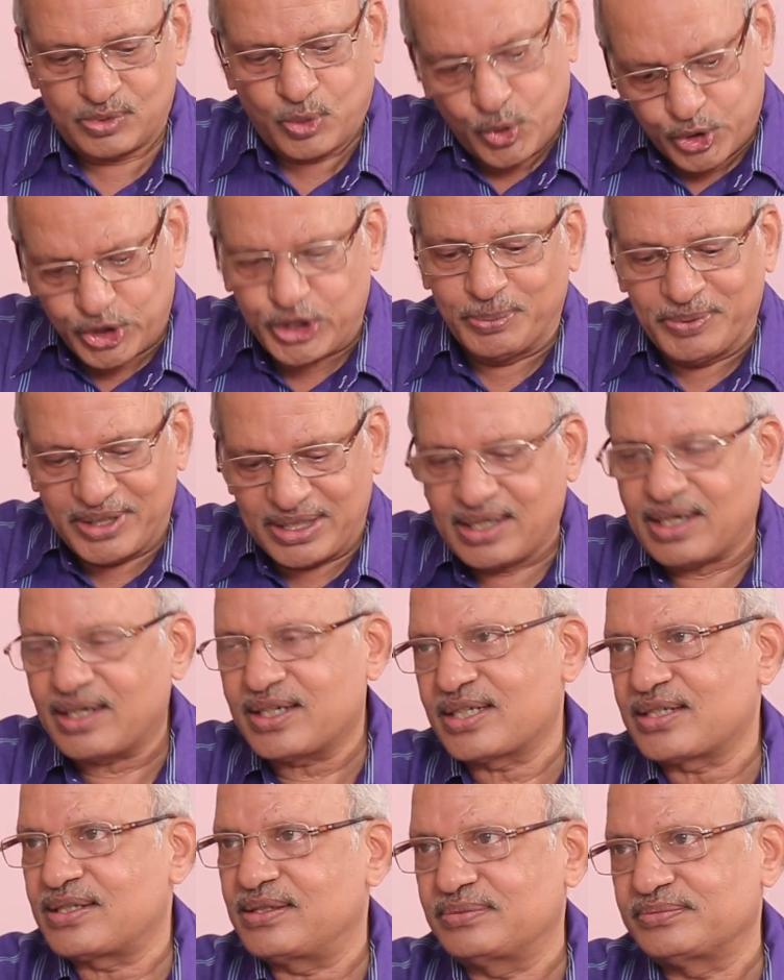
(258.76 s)
కొద్దిమంది
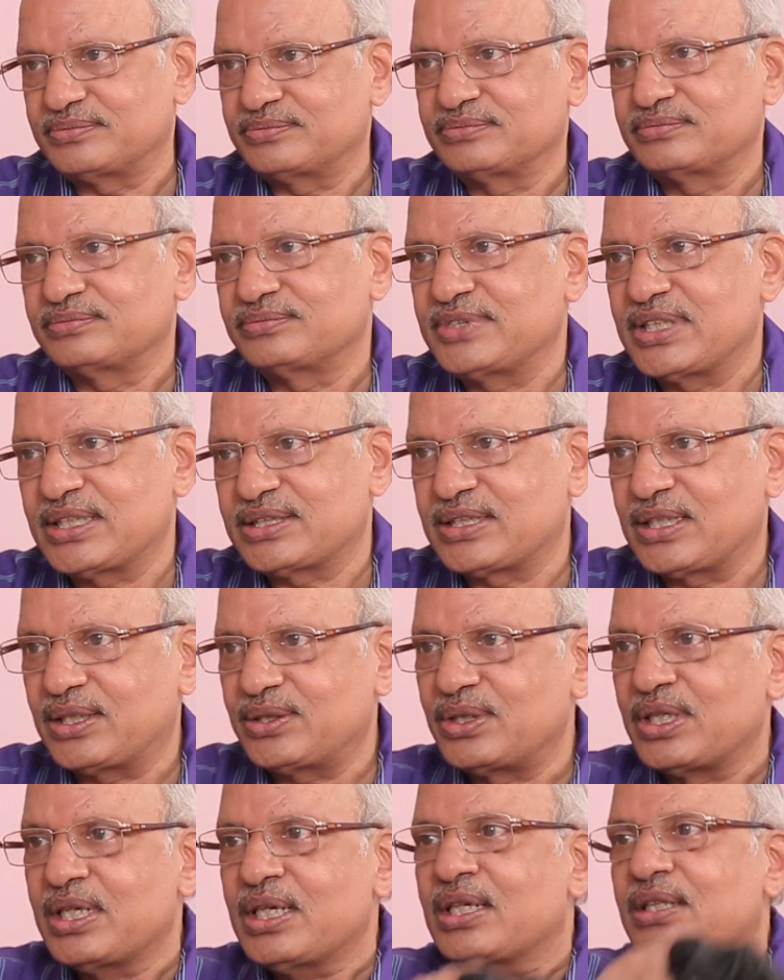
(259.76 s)
ఆర్టిస్టులు
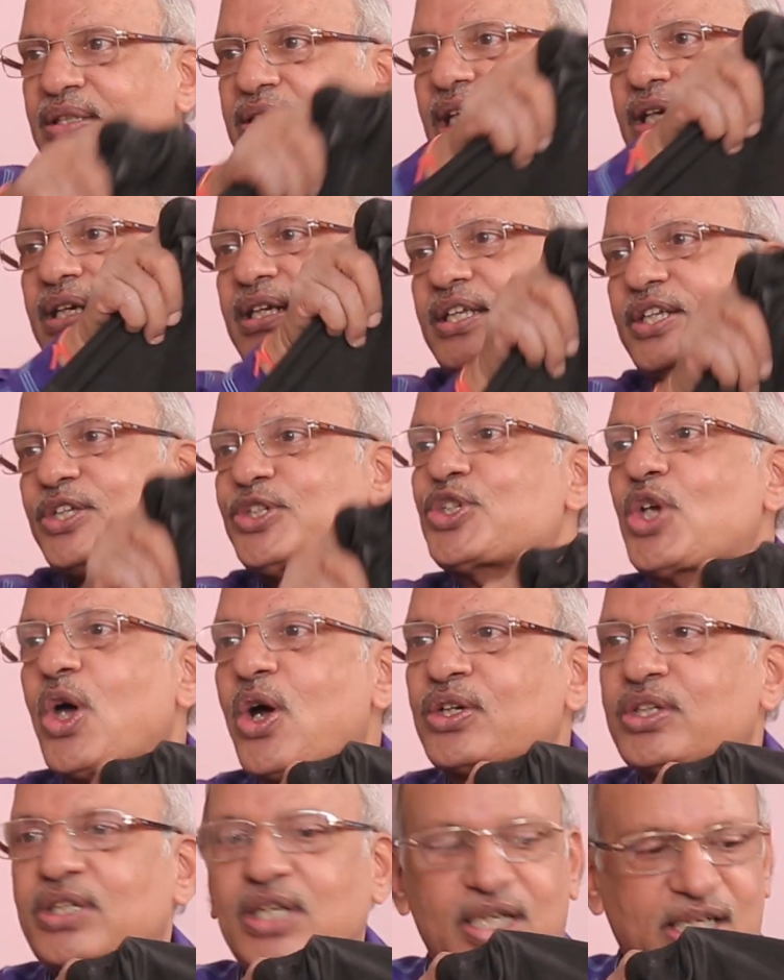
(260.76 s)
చేస్తారు దాన్ని
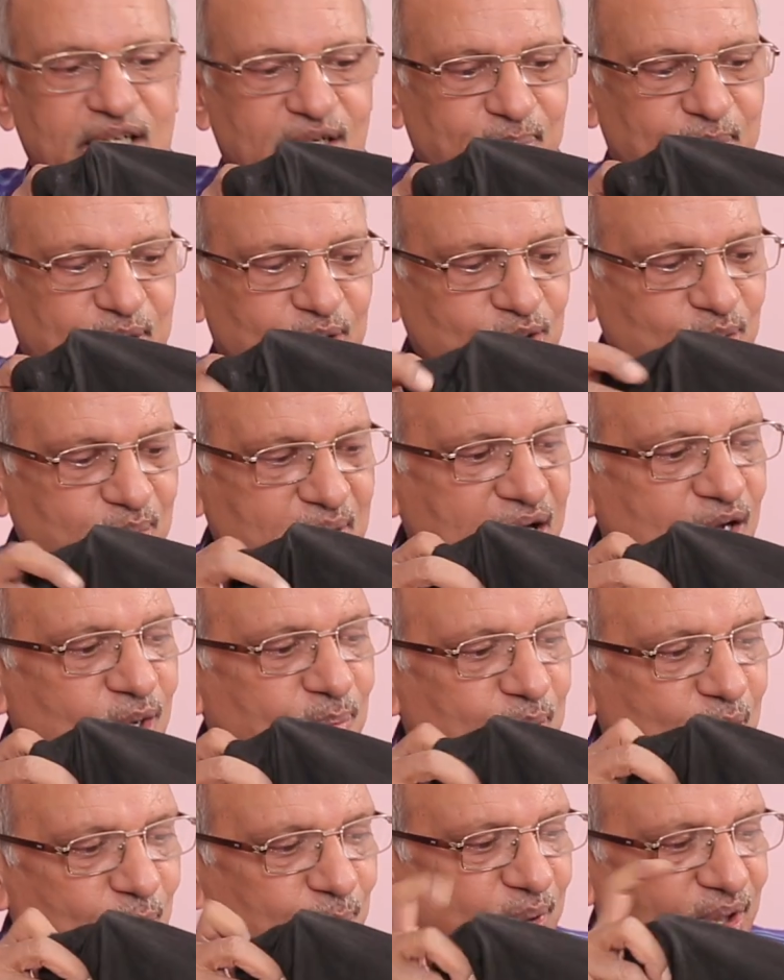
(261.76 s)
చాక్ టాక్ అనే పేరుతో బాగా
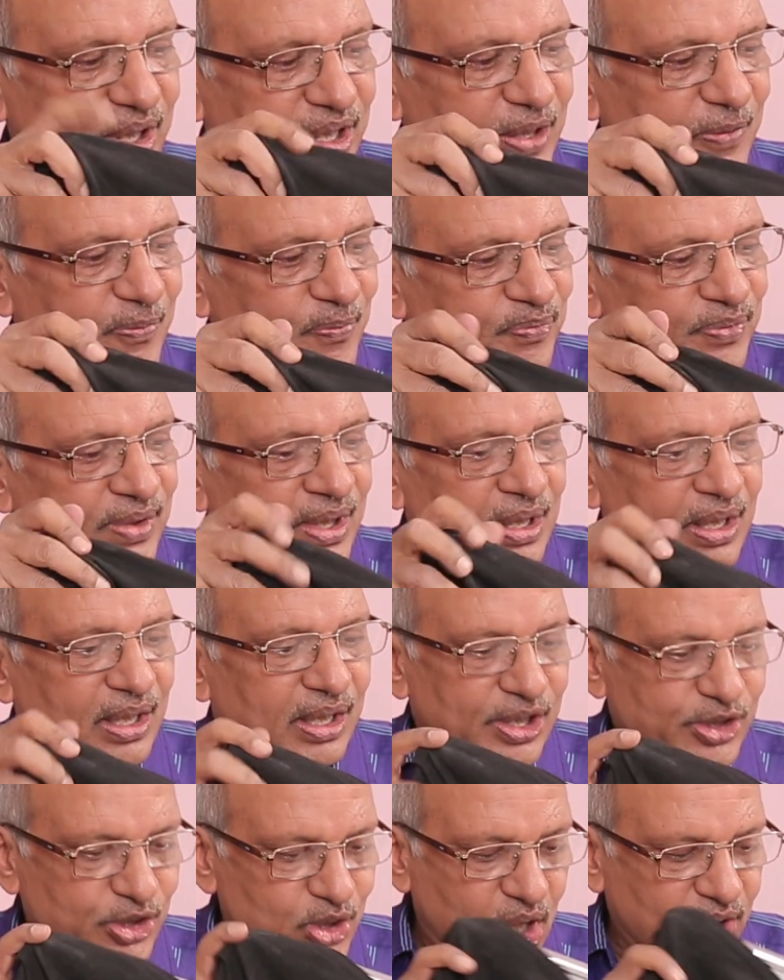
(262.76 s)
పాపులర్
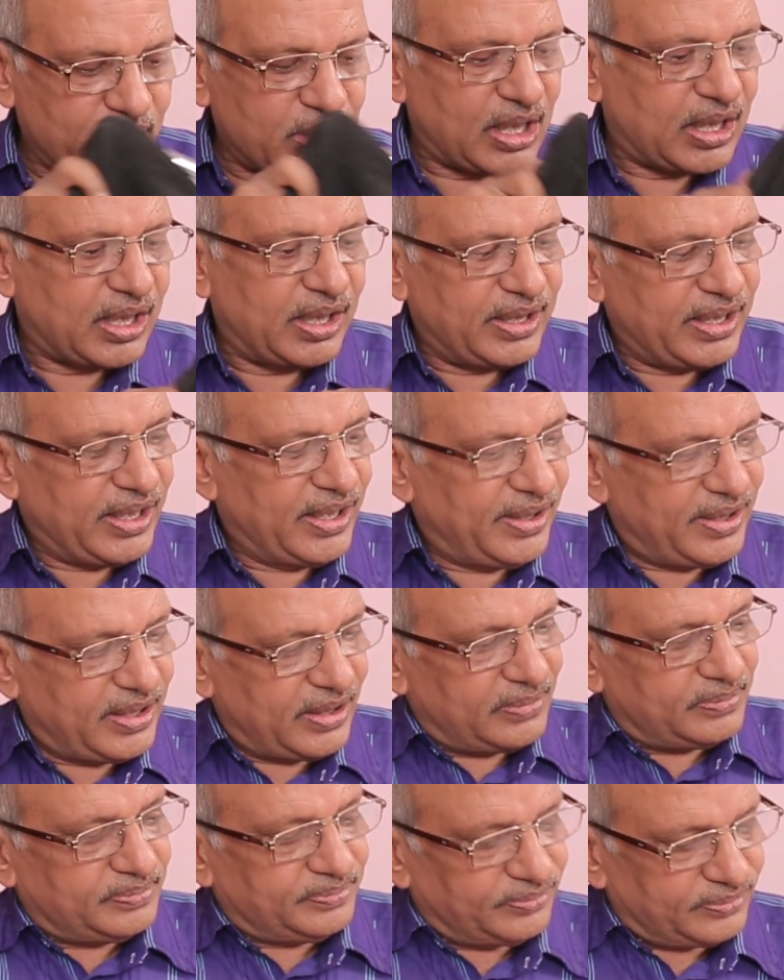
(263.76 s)
అంటే చాక్ టాక్ అంటే ఏంటి
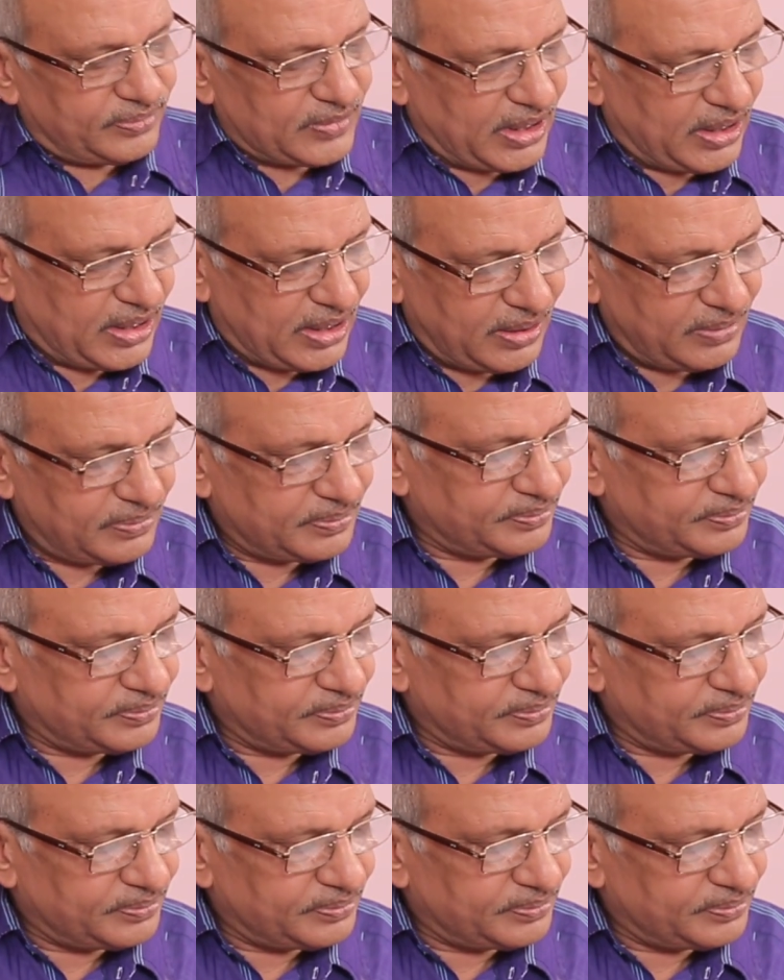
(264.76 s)
అంటే